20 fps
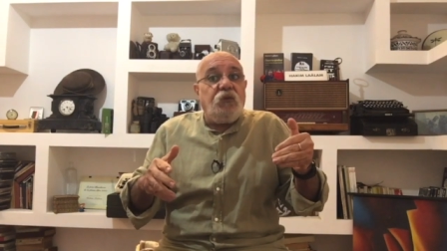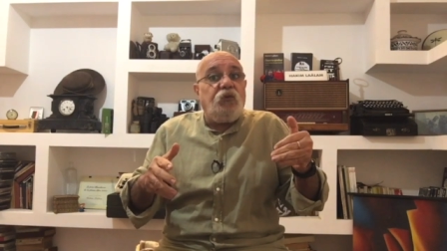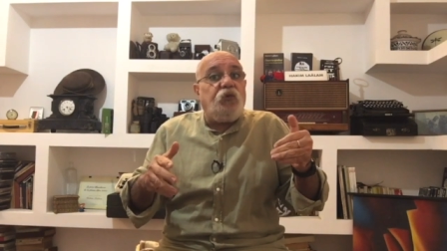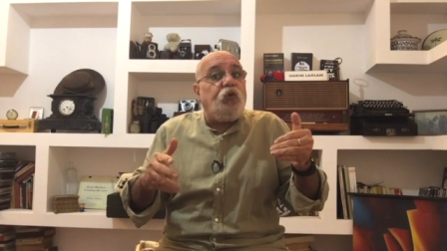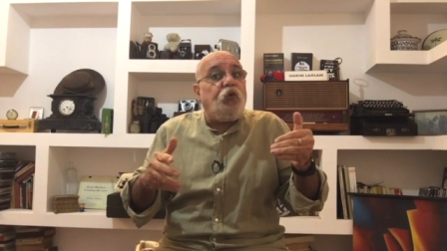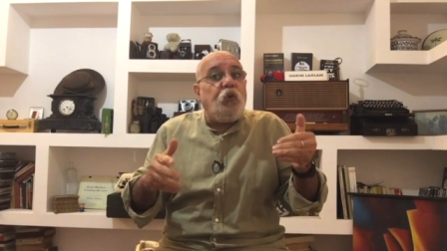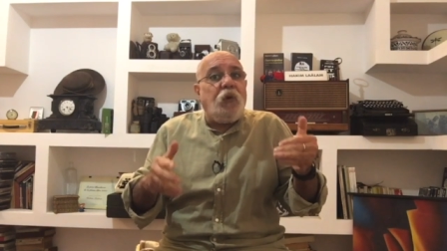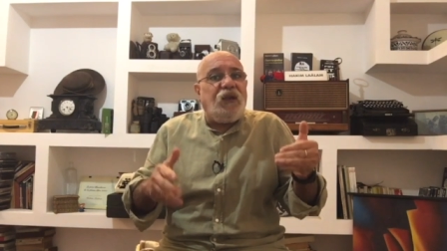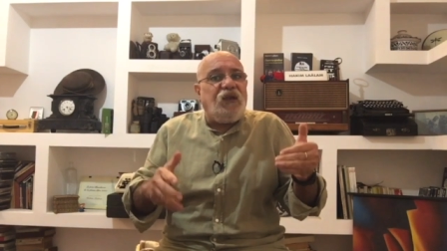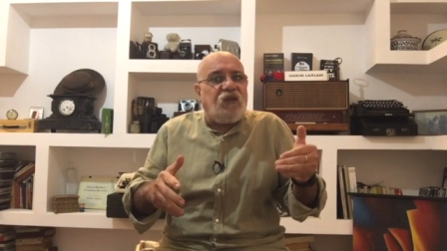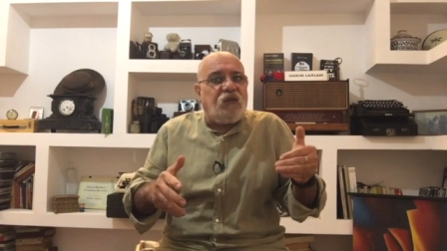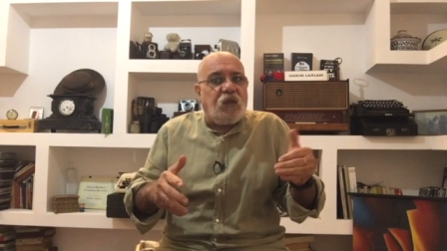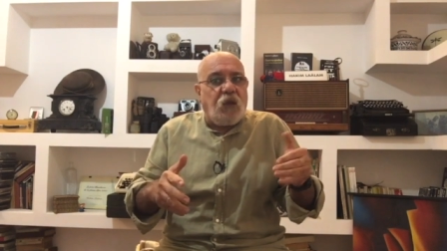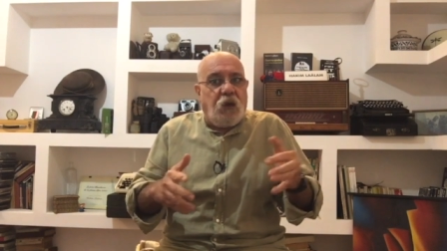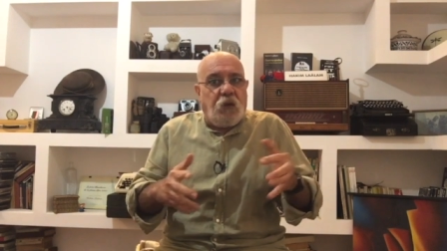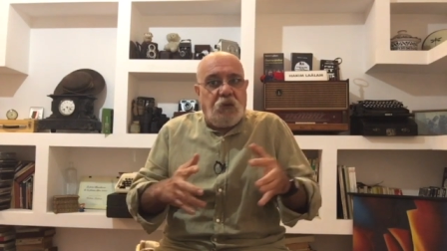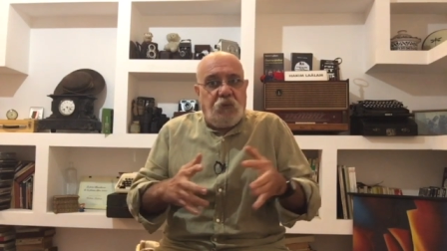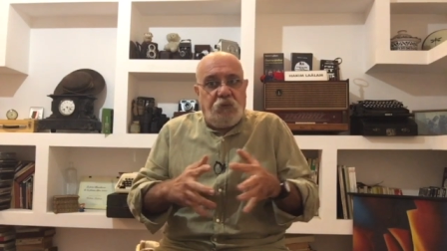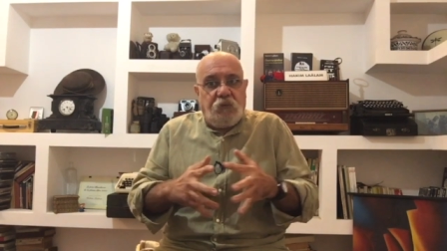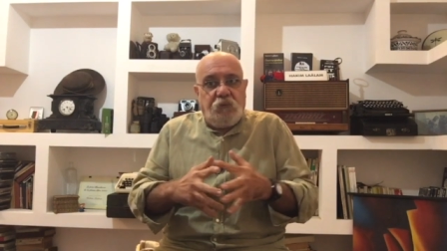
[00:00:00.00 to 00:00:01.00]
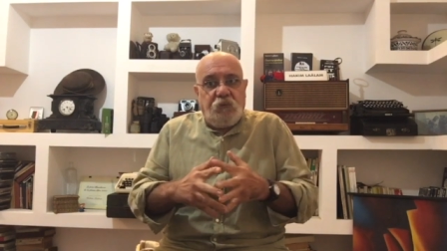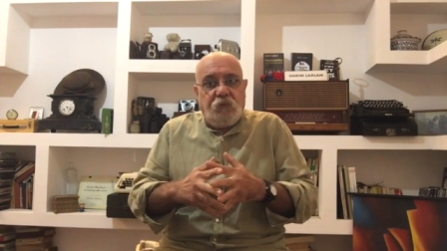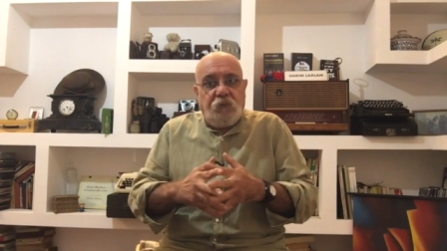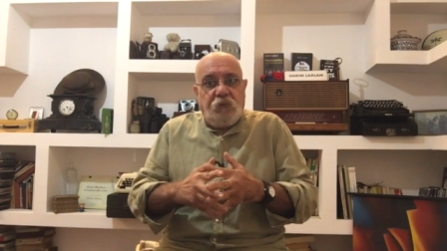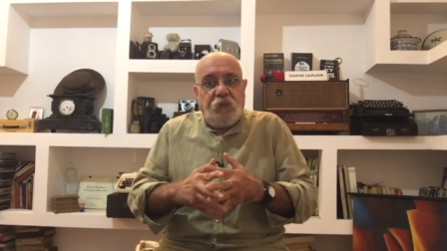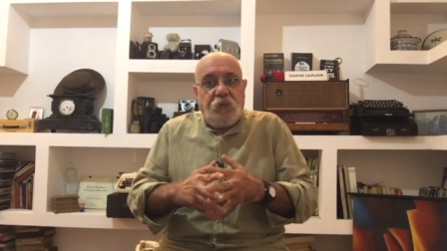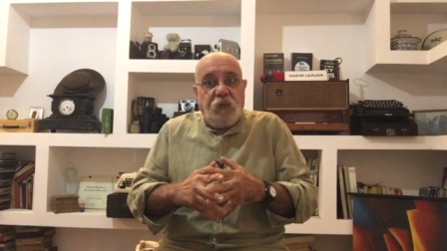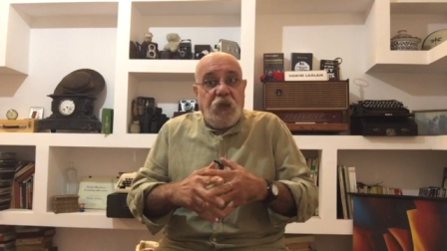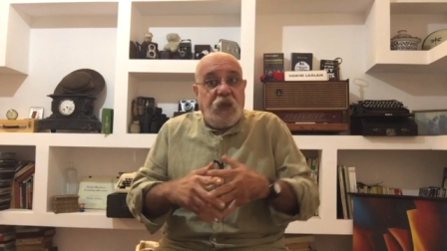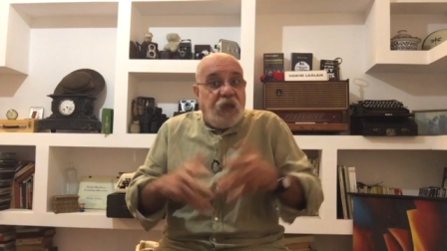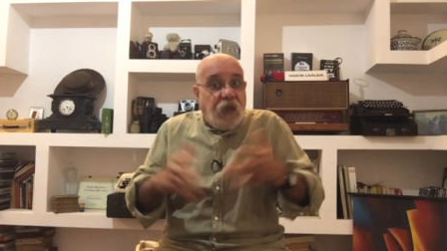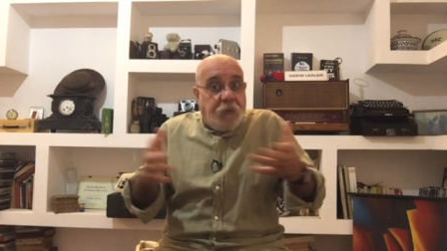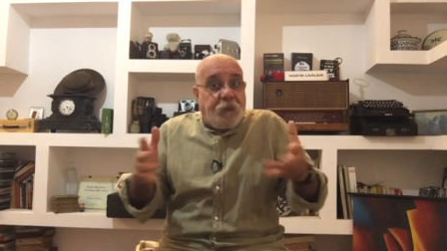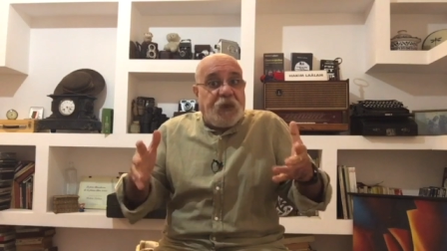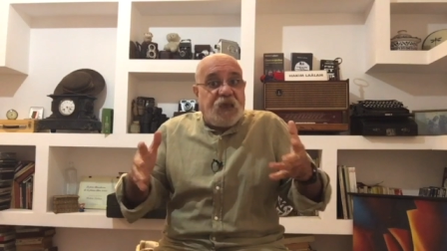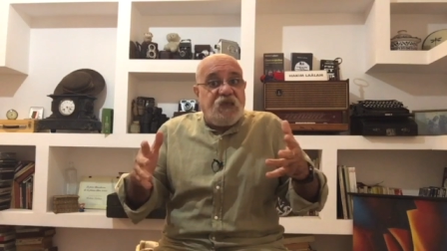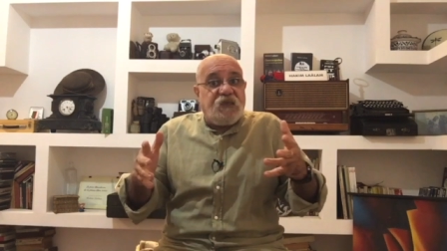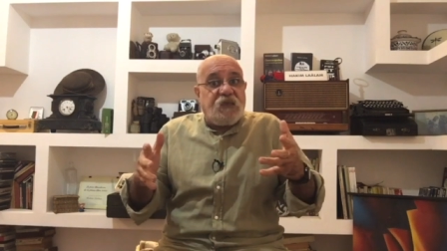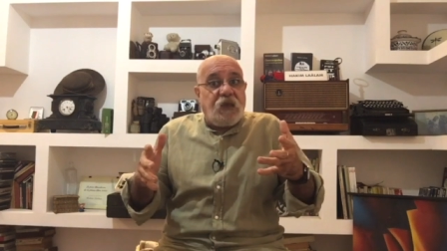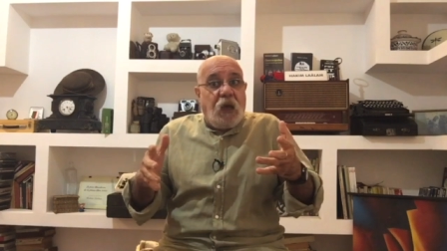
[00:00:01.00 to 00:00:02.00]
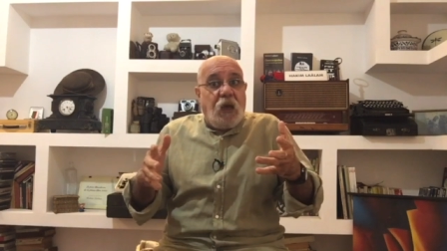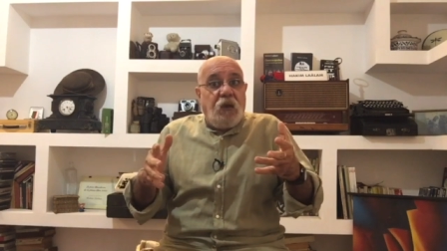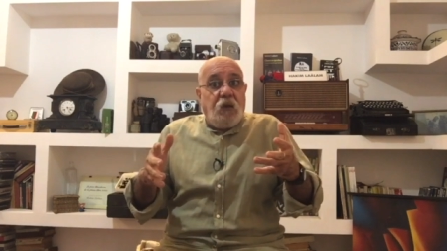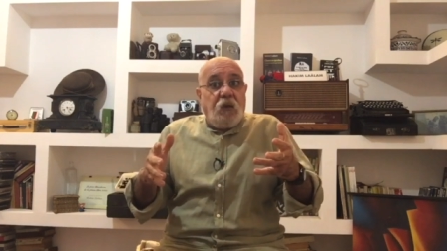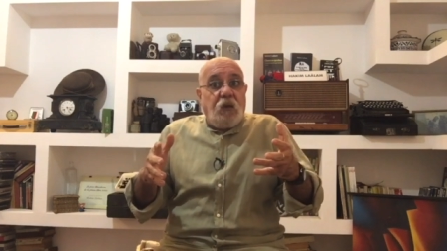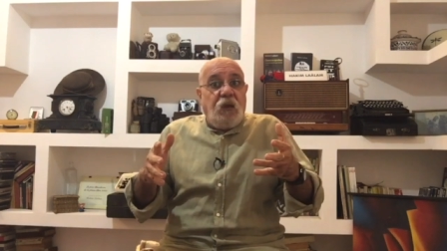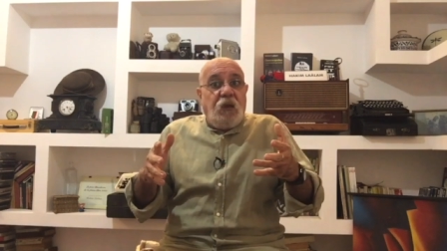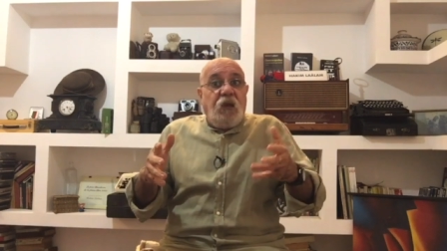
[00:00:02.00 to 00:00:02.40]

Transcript: tuer le temps. Et après ça,